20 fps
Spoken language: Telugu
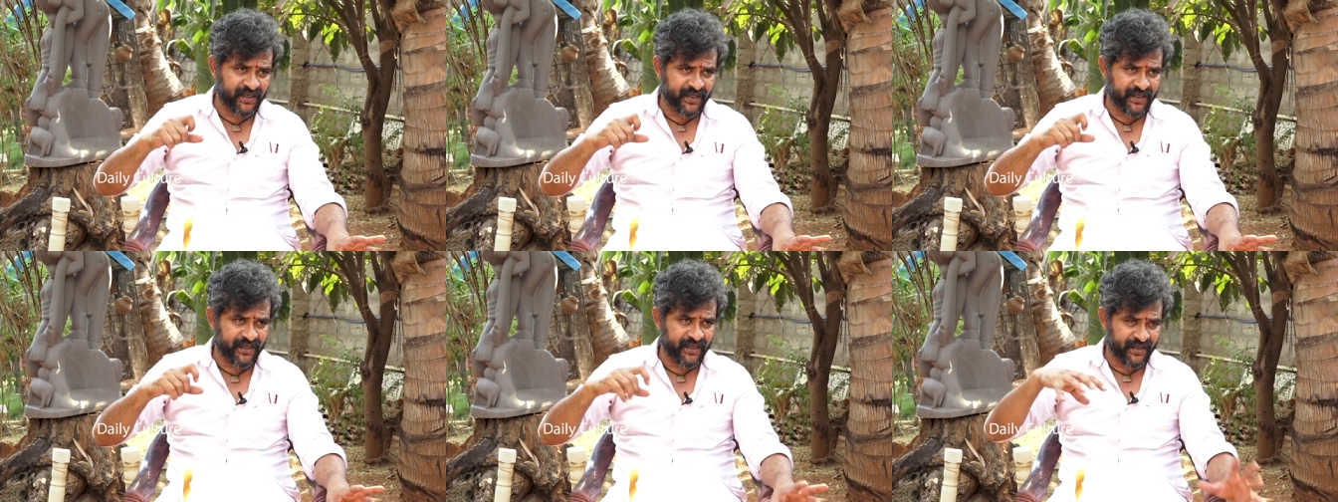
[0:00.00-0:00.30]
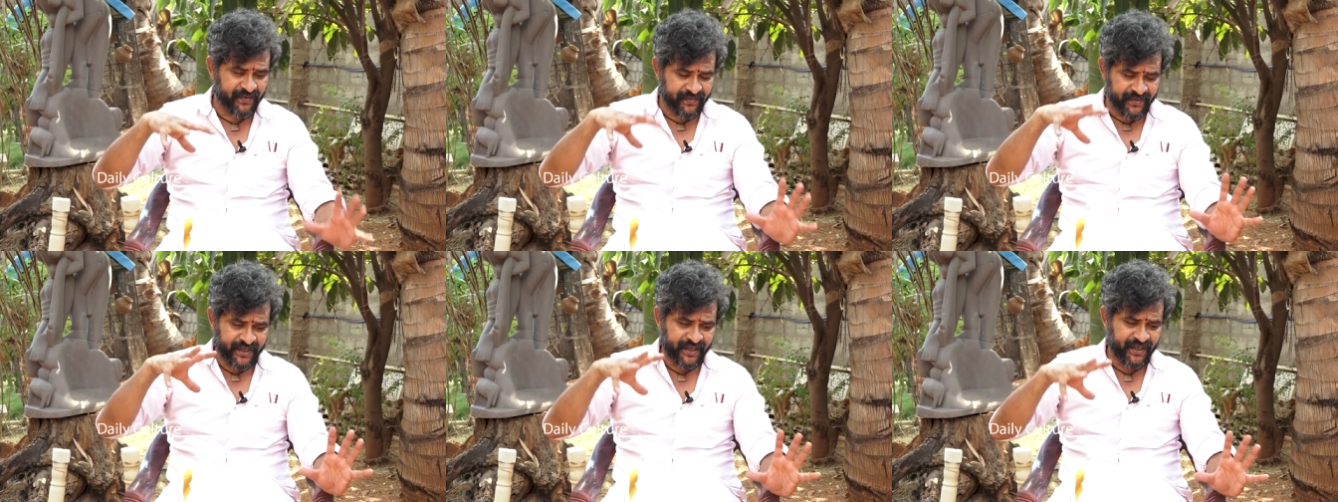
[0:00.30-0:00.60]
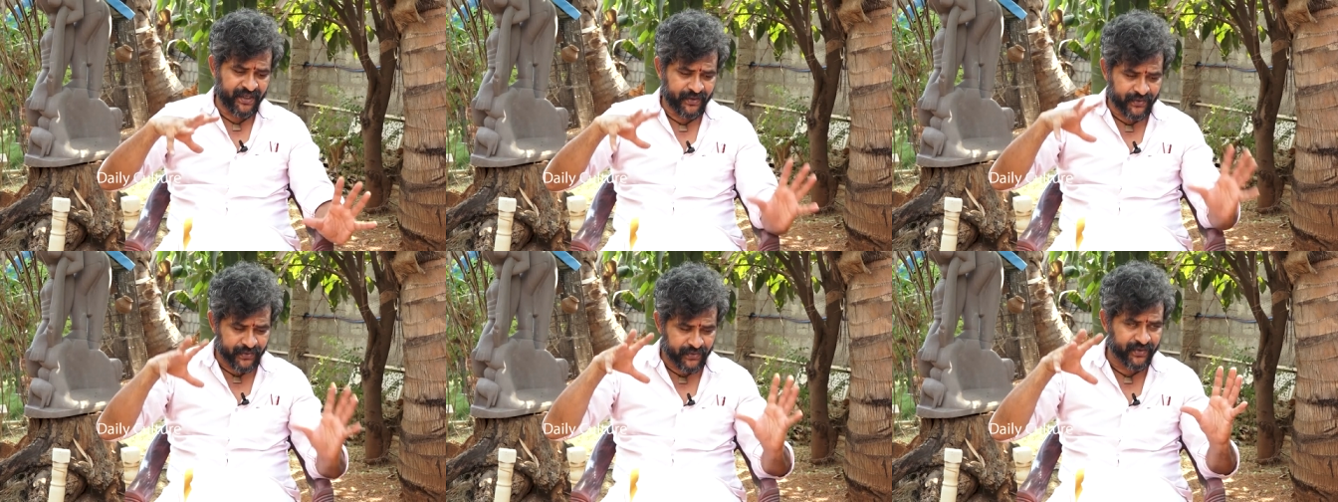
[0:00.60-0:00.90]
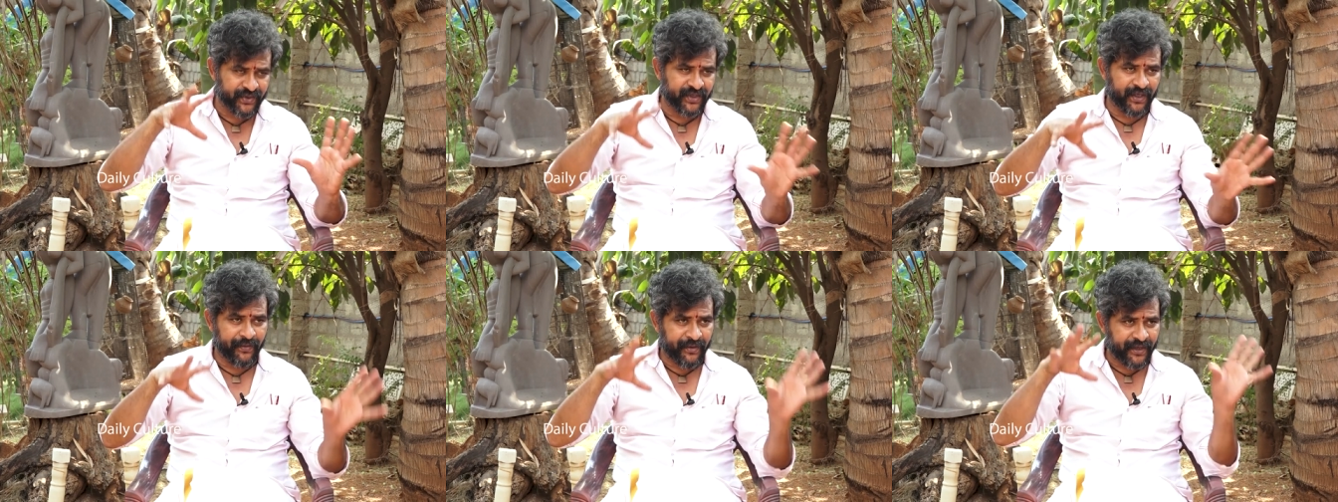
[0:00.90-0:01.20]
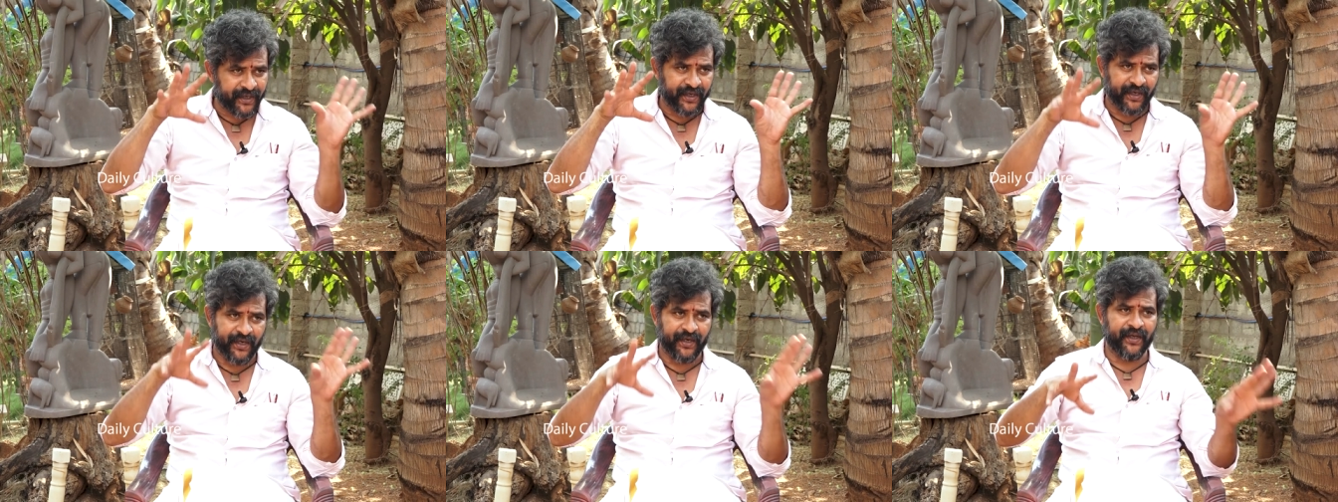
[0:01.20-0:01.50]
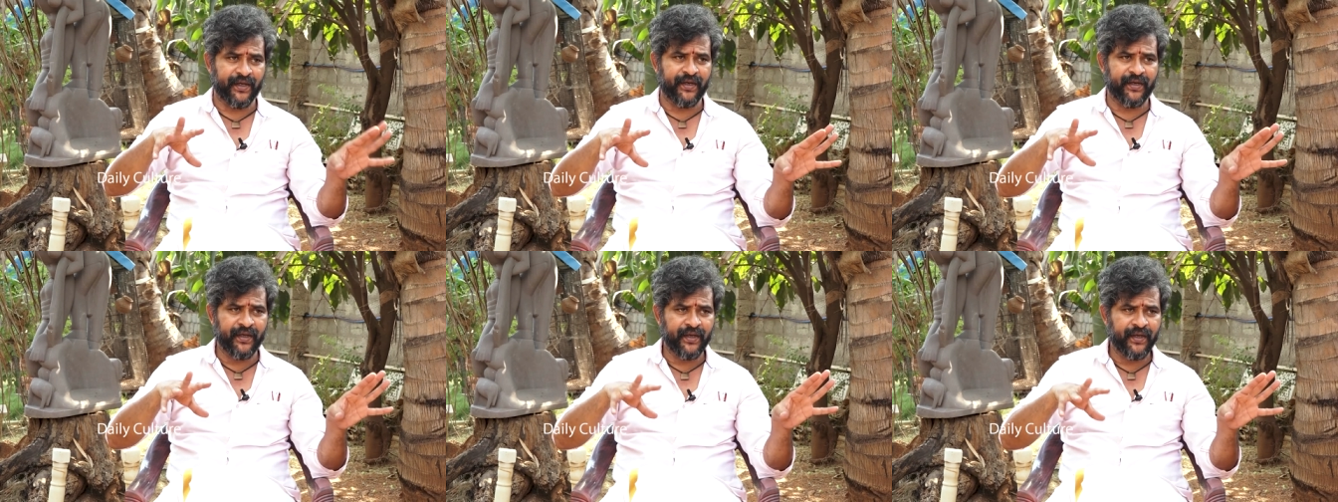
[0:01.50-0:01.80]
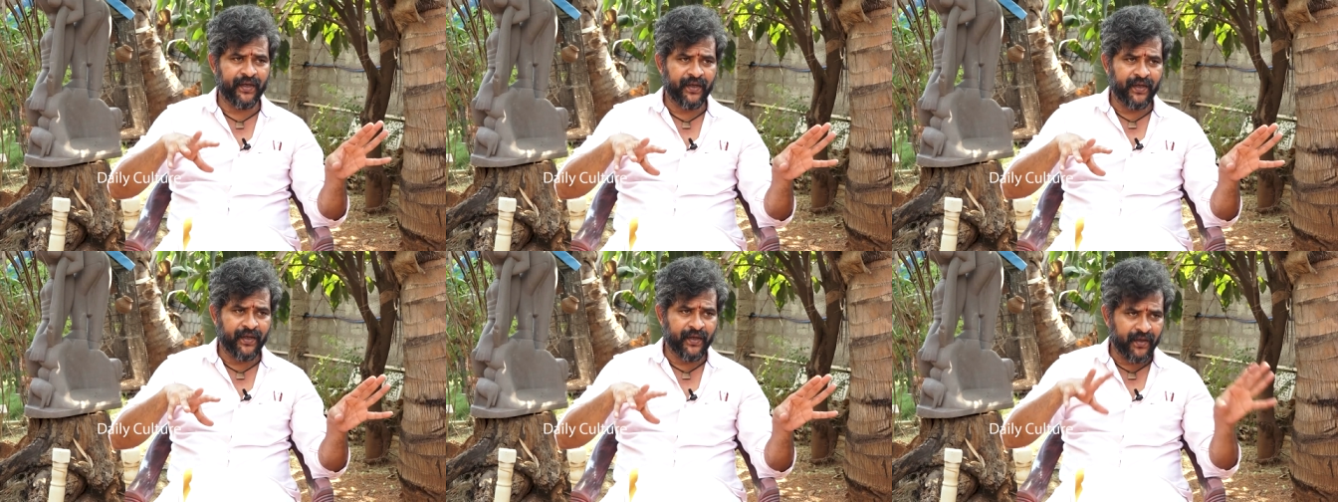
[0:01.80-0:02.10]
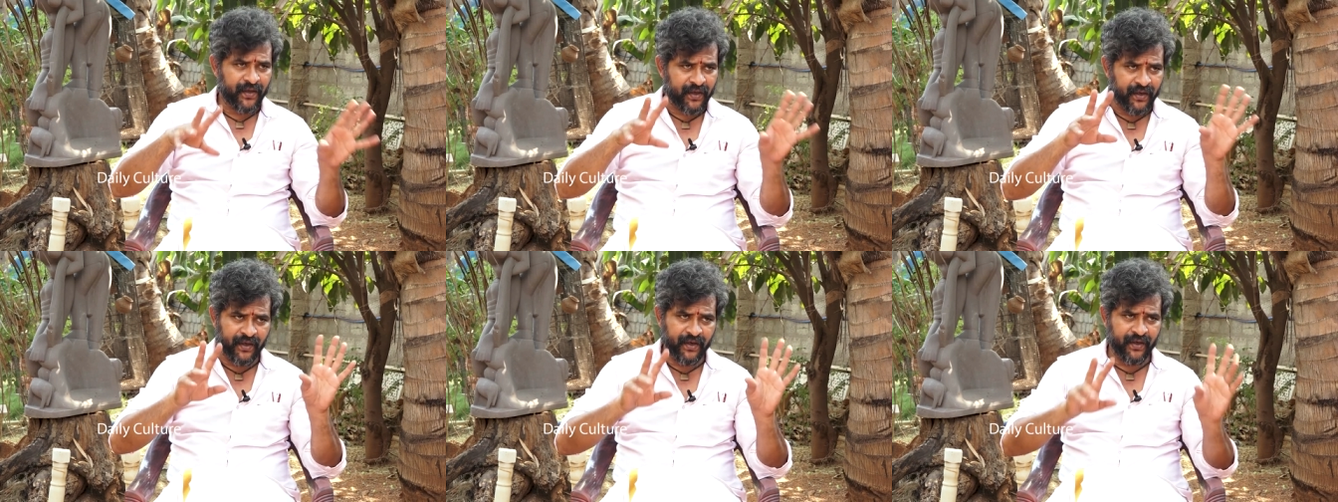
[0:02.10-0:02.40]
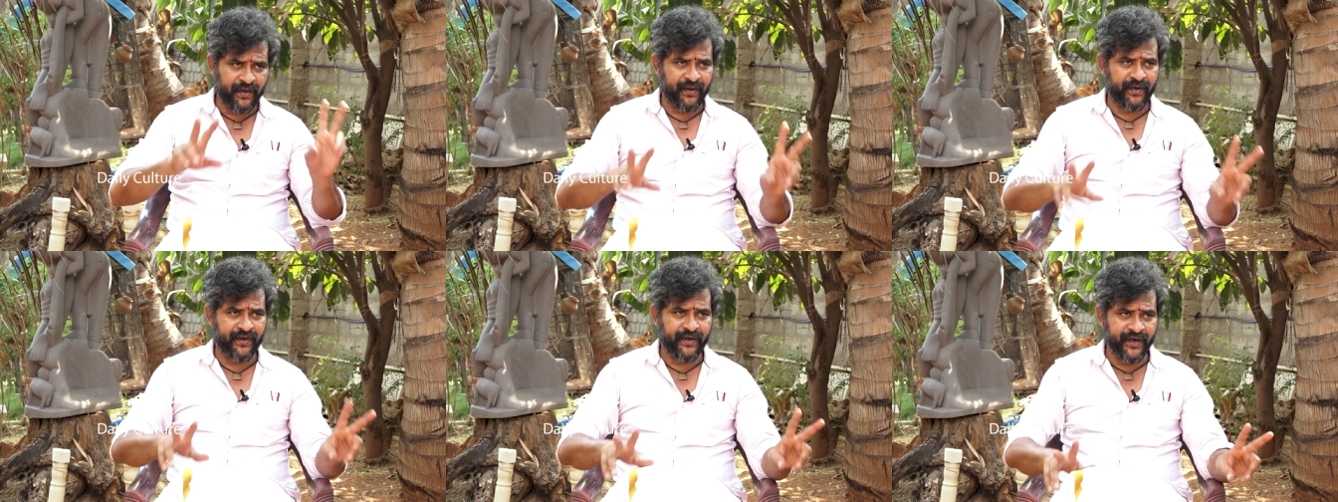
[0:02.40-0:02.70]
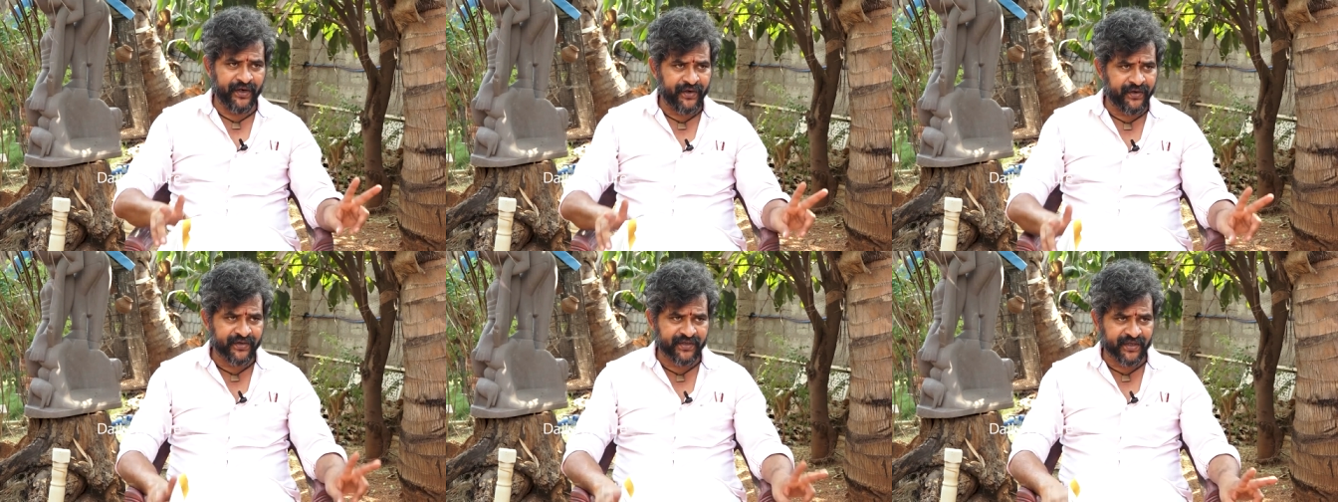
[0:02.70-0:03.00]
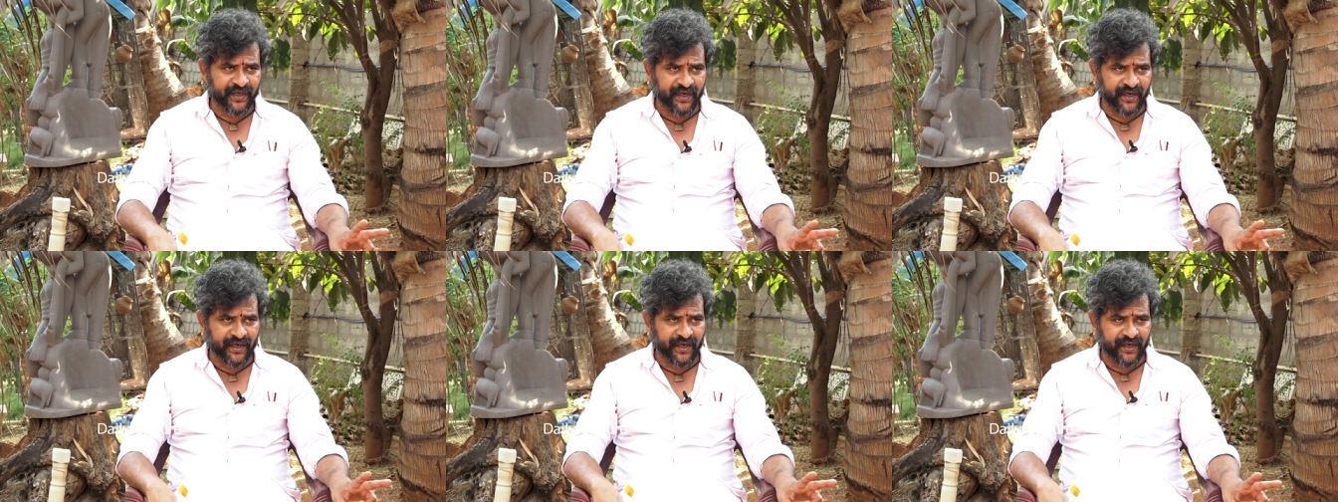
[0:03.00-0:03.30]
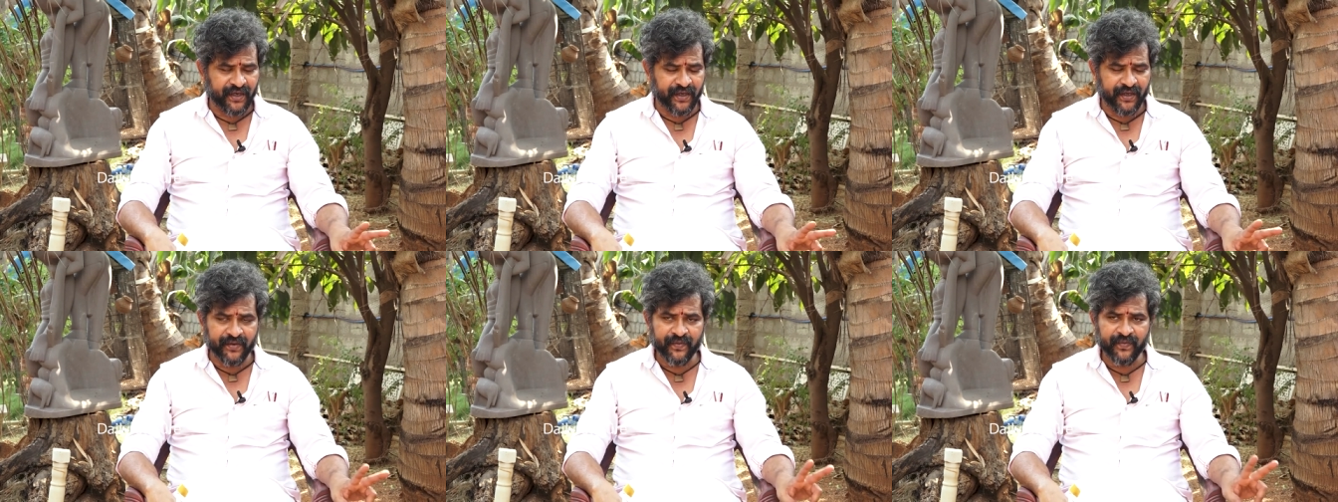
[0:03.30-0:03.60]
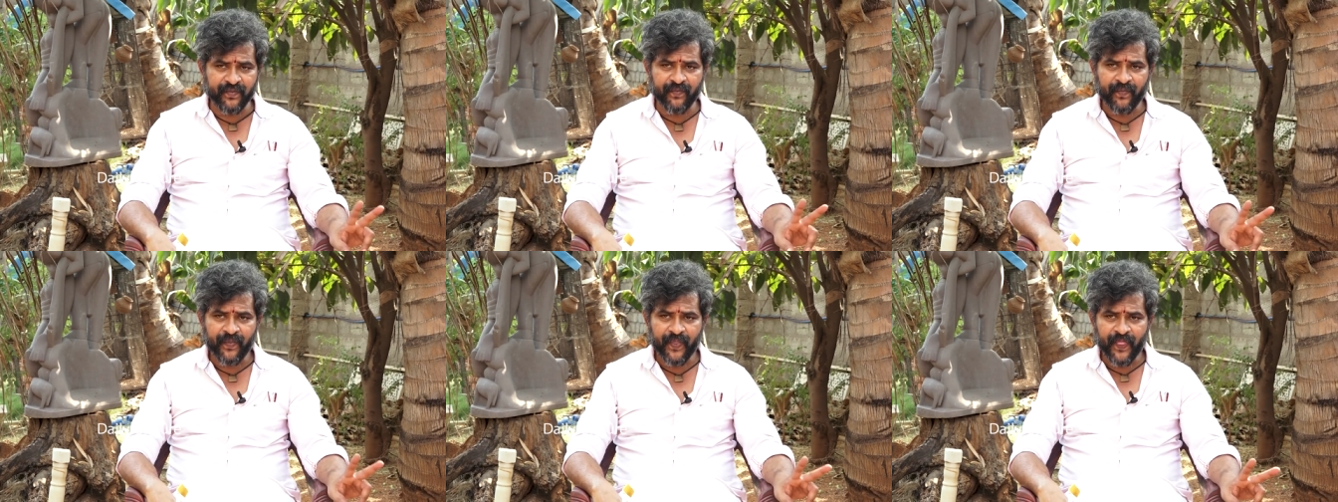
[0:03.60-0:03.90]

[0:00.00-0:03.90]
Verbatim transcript: కానీ అవన్నీ చూద్దామని వెళ్ళాను రెండుసార్లు వెళ్ళాను